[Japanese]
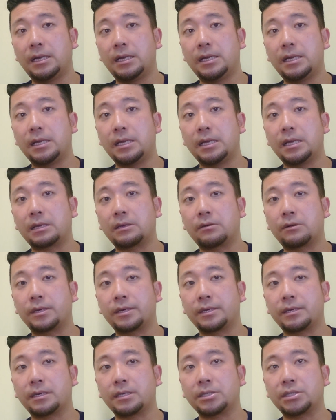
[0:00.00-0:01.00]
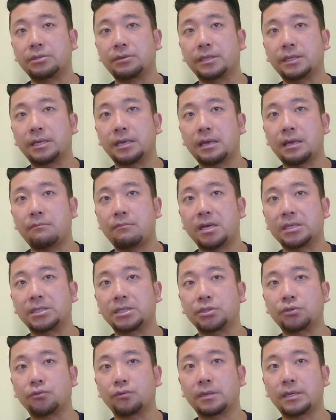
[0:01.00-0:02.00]
えー、これに関してはね、まあ、
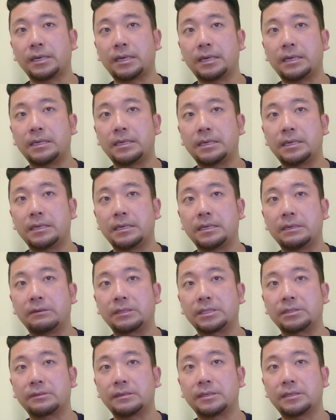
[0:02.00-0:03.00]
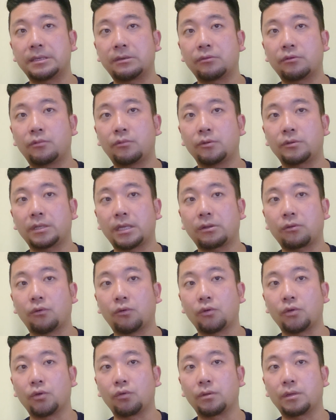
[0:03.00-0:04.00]
社長が、え私はいけると思った
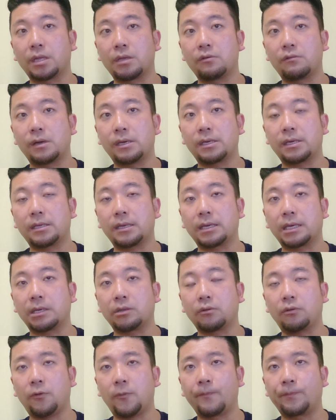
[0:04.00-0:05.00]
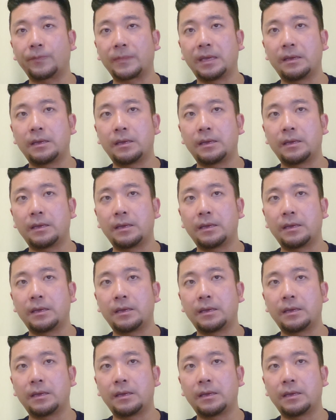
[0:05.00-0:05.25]
と言ってるわけだけど、